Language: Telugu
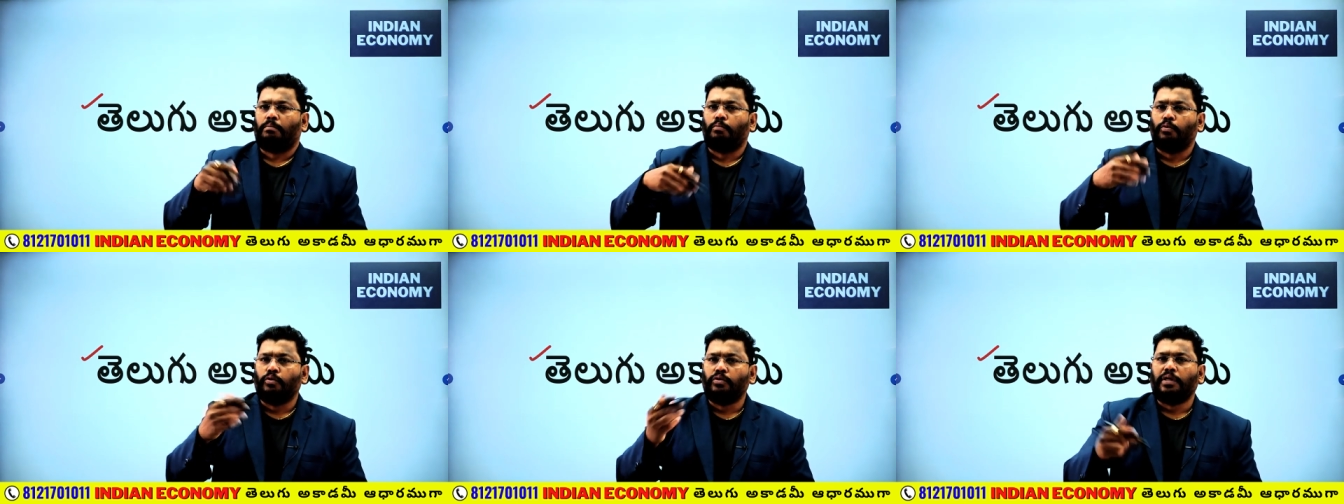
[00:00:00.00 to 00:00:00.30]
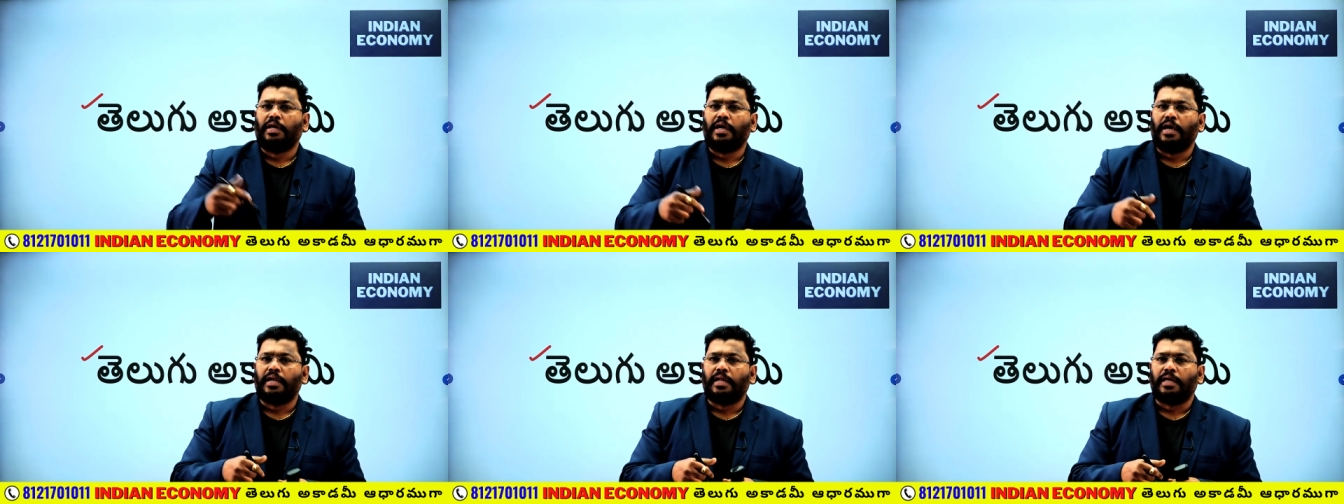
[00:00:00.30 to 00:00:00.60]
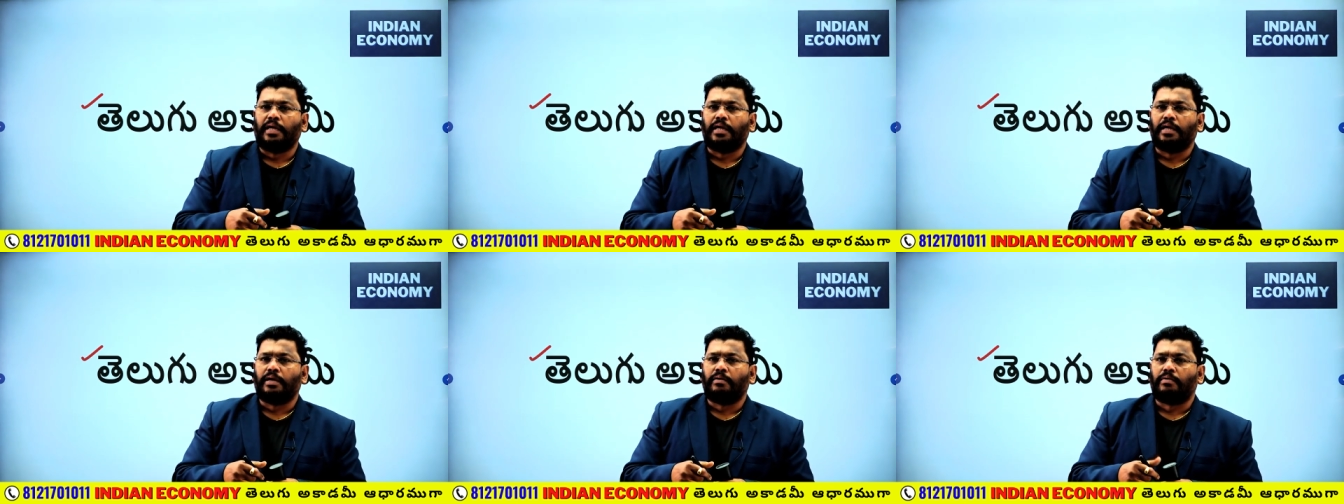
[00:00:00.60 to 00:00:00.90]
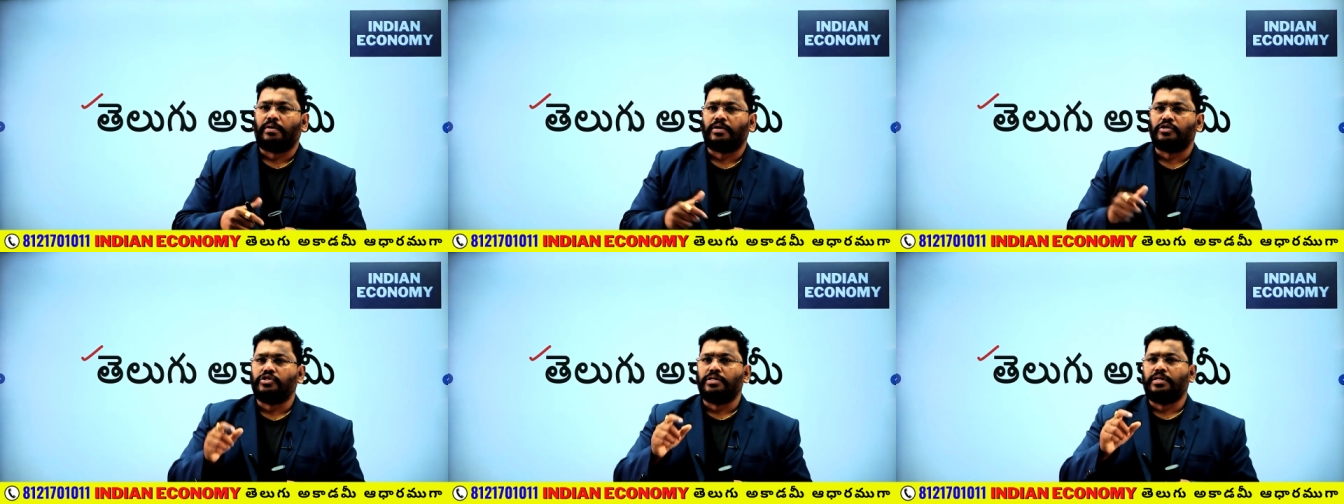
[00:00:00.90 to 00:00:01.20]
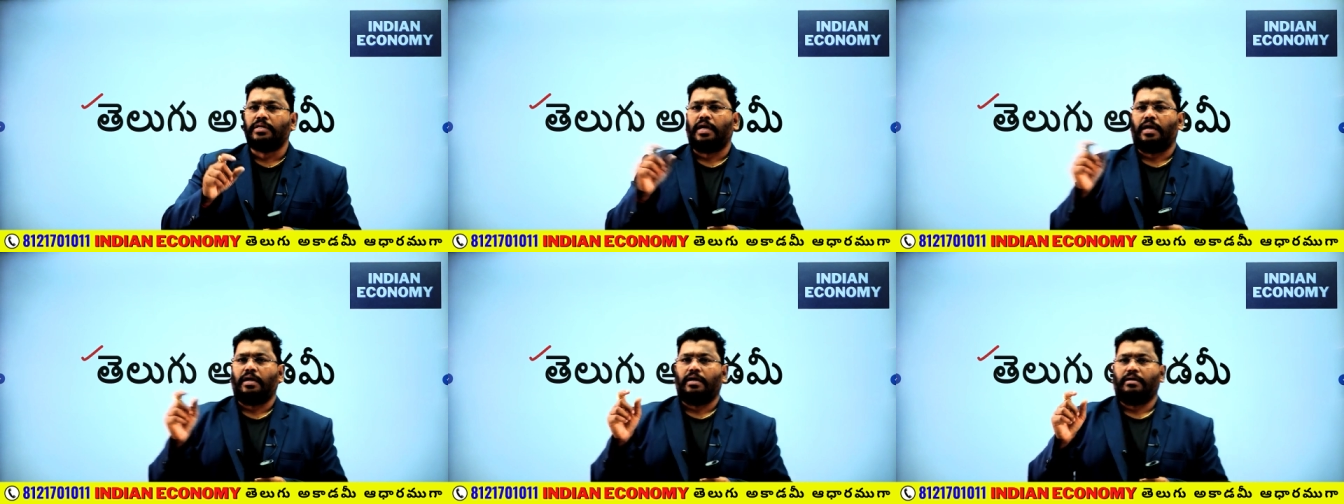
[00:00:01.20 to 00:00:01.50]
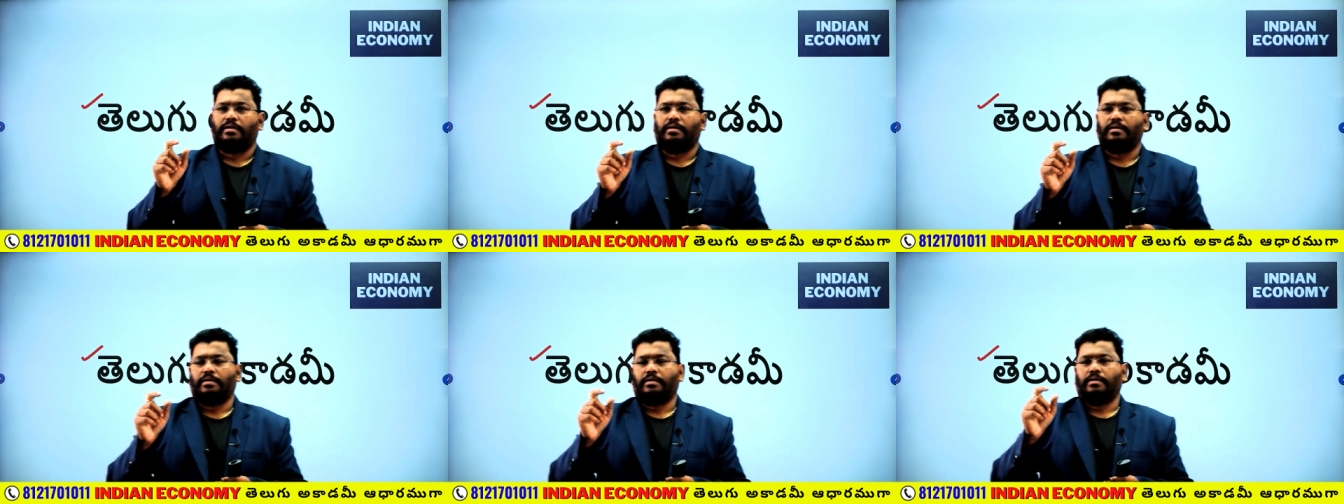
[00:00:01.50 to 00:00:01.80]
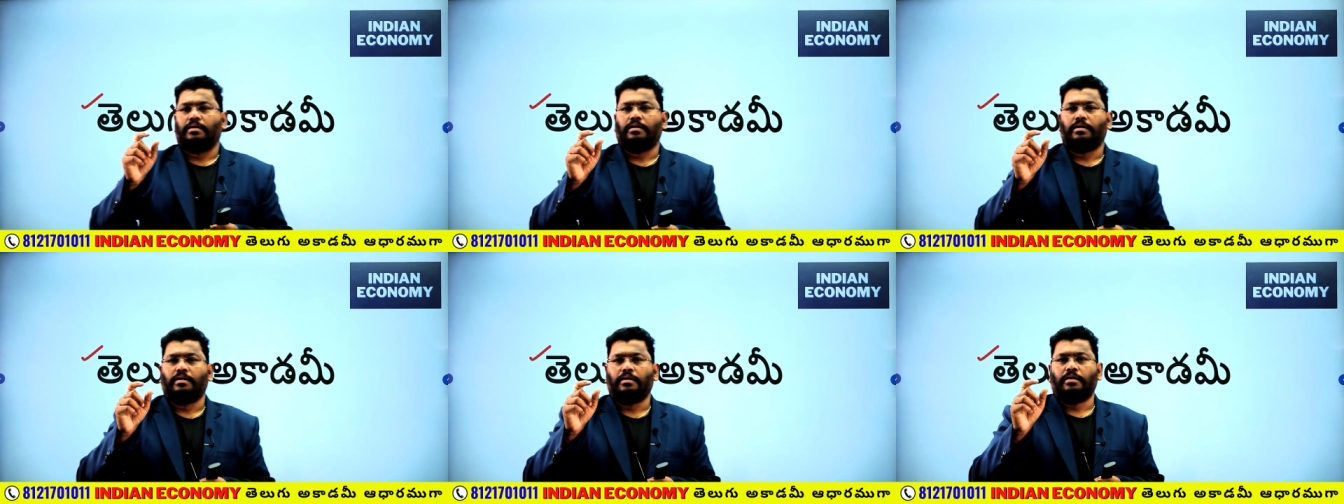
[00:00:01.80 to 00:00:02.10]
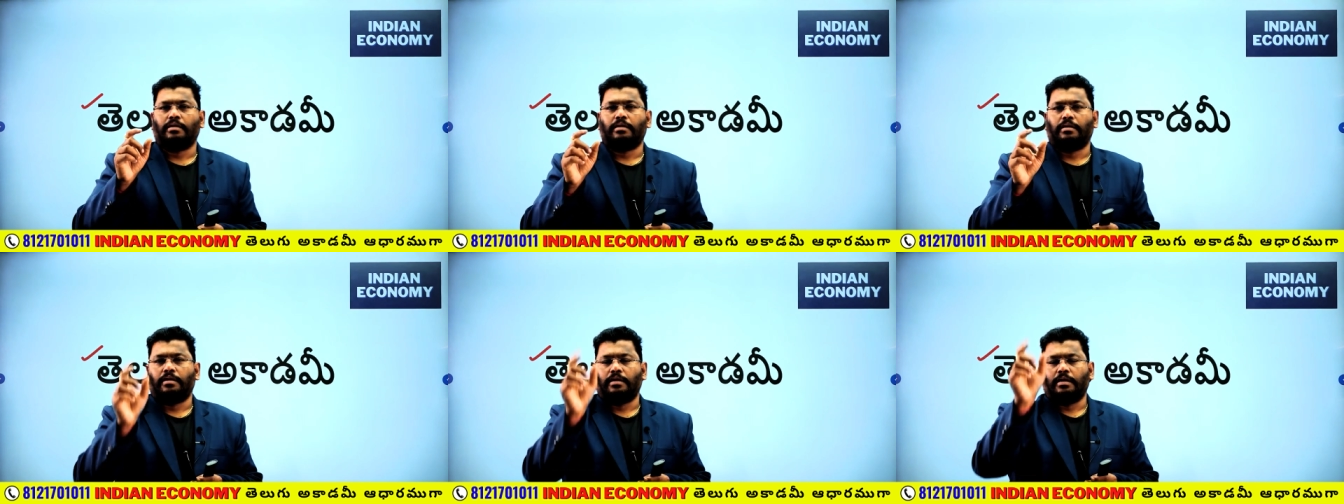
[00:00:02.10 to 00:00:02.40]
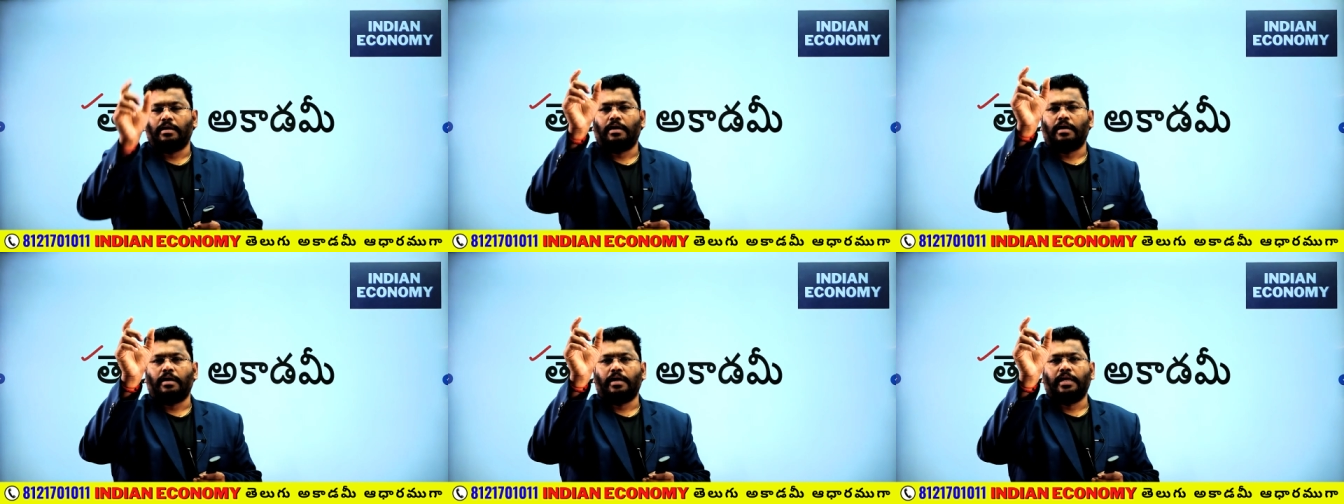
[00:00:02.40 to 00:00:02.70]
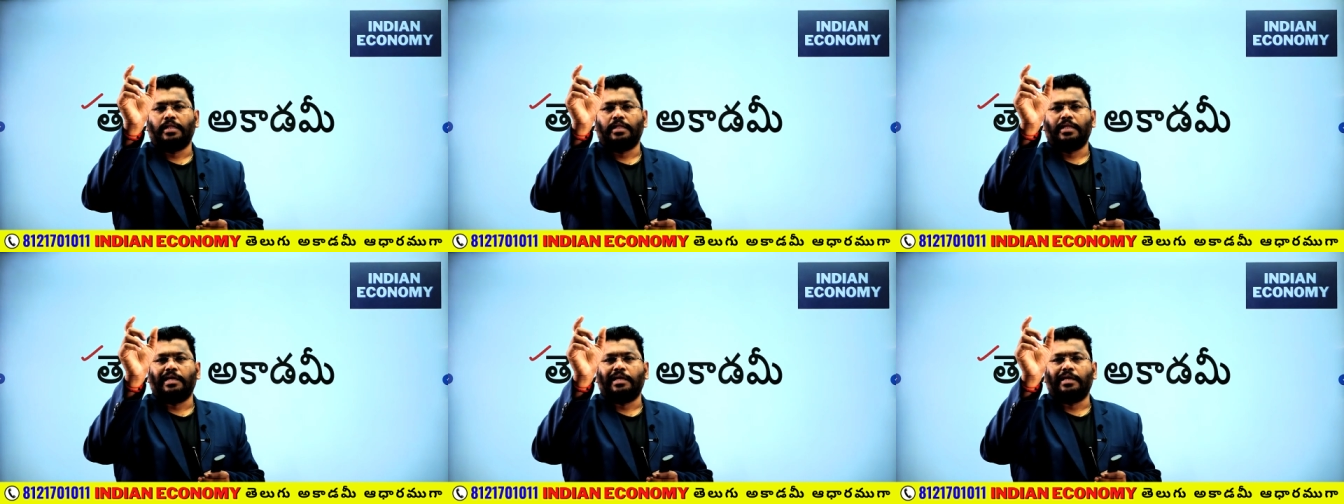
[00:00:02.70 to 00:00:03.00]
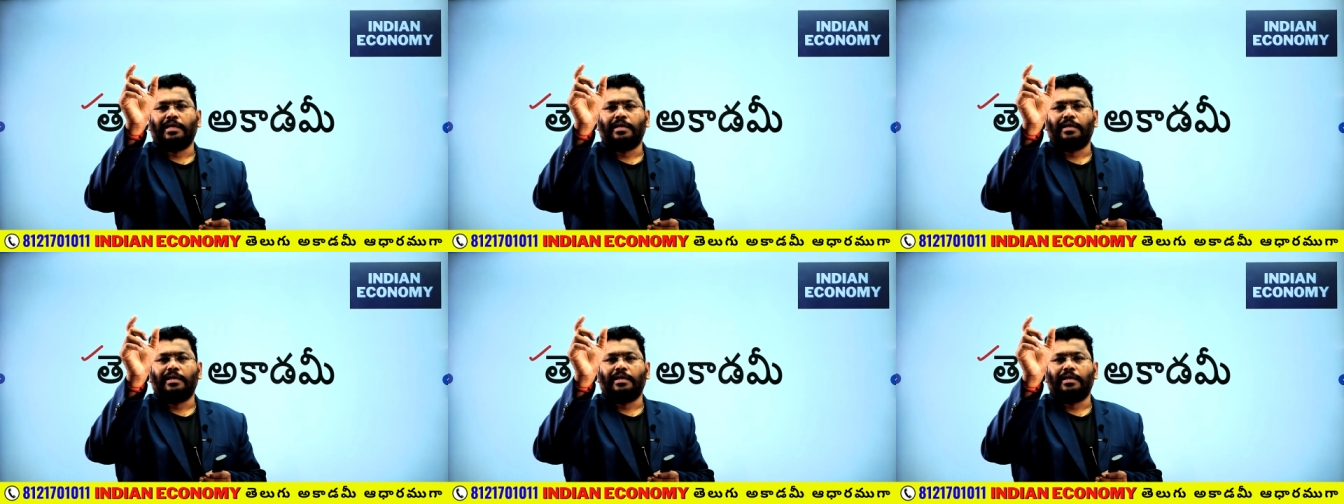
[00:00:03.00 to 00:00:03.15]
ముందుగానే ఒక చిన్న ఏది